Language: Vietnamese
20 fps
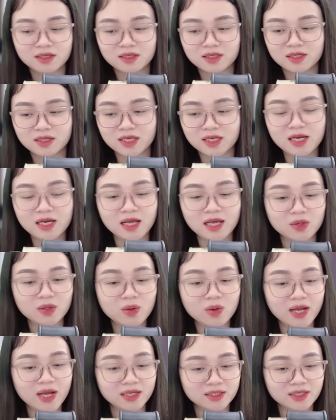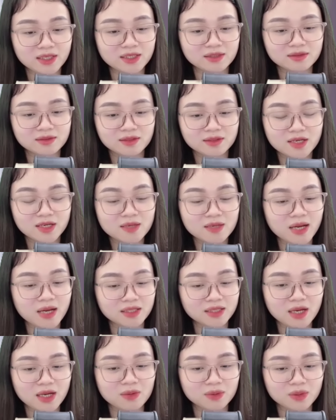Nghĩ là có Hải Thịnh Nên bà
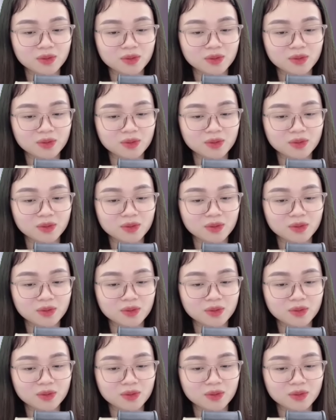Thảo đồng